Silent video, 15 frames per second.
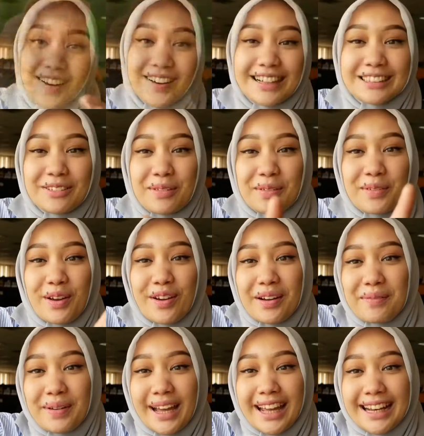Oke sobat
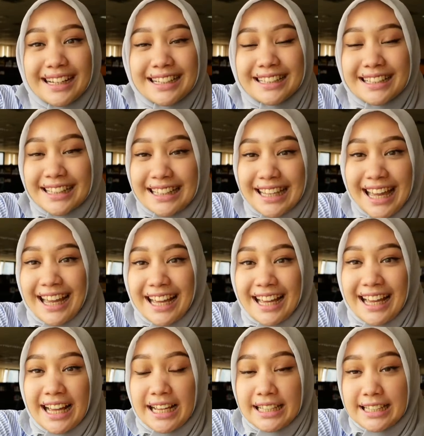BUMN, sekian
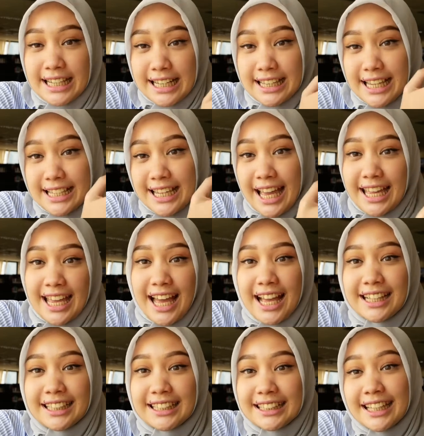cerita
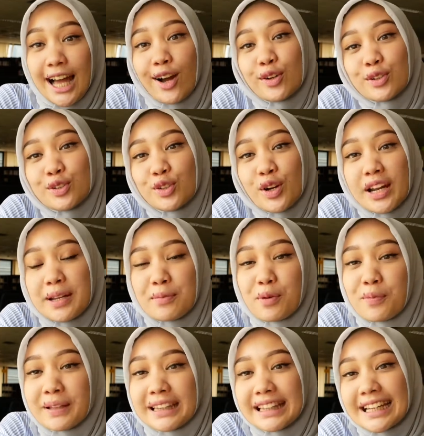saya tentang kunjungan Ibu
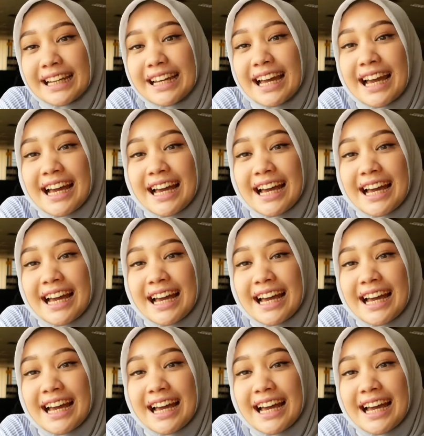Menteri